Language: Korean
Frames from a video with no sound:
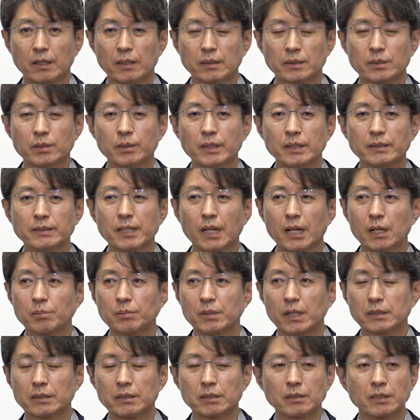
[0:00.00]
저희 사업
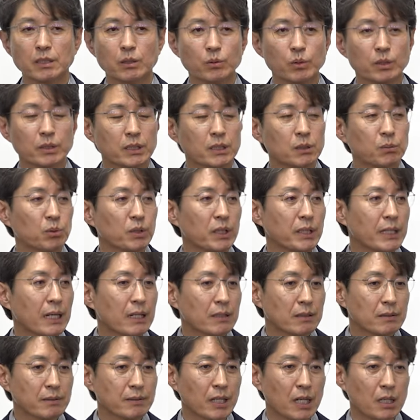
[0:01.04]
같은 경우는 기본의
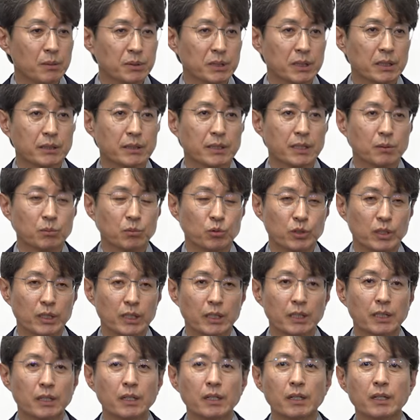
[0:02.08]
양념 사업이기
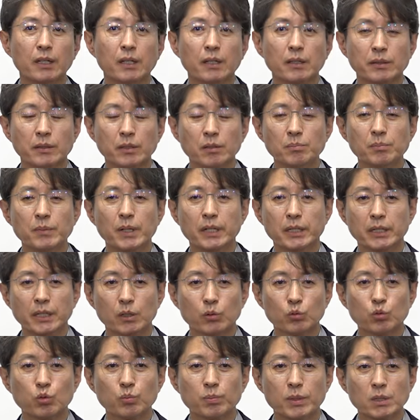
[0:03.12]
때문에 연말에
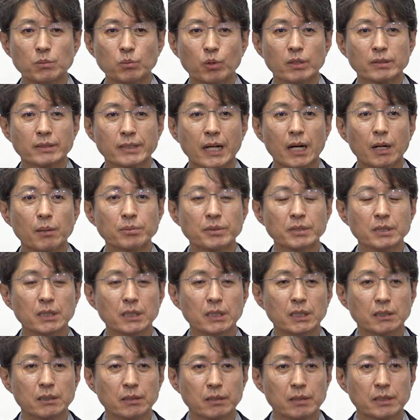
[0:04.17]
국방부의 사업
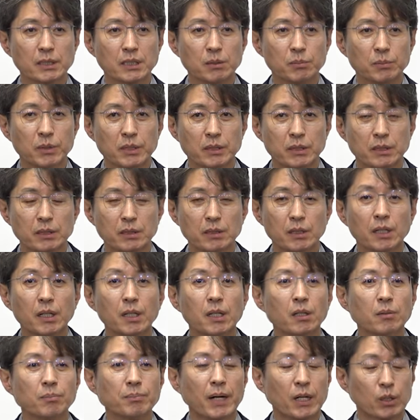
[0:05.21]
승인이 떨어지면은
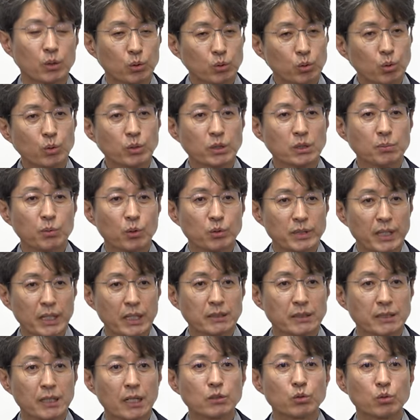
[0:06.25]
바로 토지 보상에
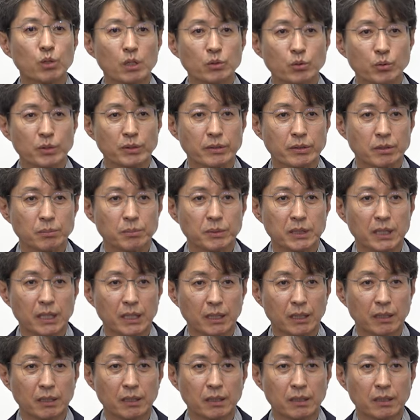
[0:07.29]
착수할 수 있습니다.
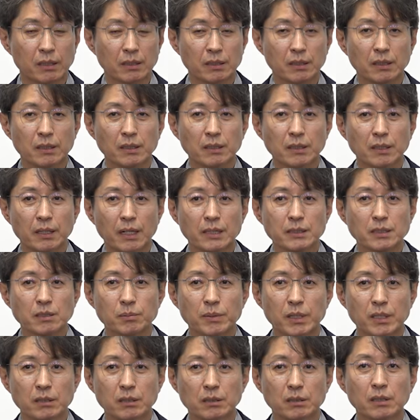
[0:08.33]

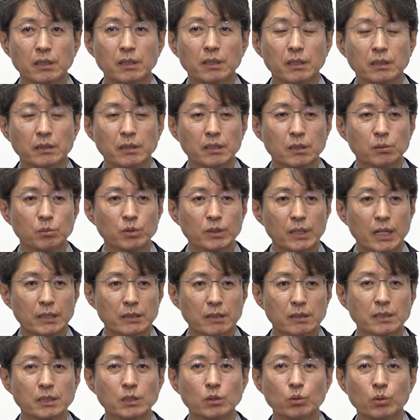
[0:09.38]
하지만은 여러분
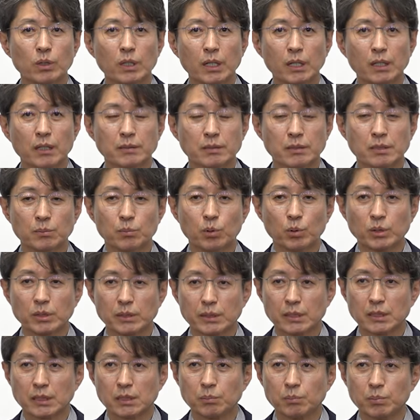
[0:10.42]
가덕신공항에서
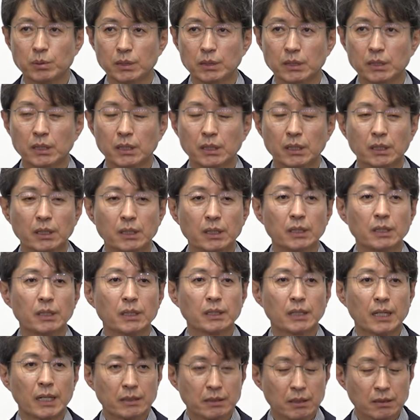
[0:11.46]
보셨다시피
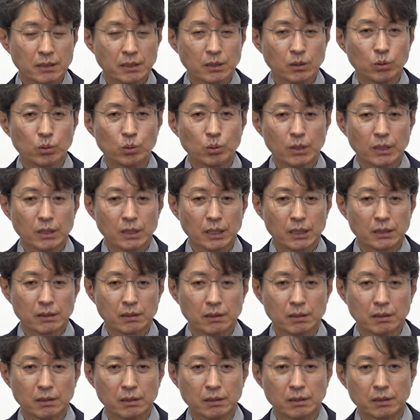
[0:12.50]
가덕신공항
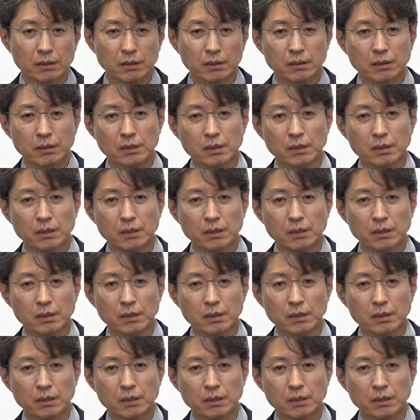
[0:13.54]
같은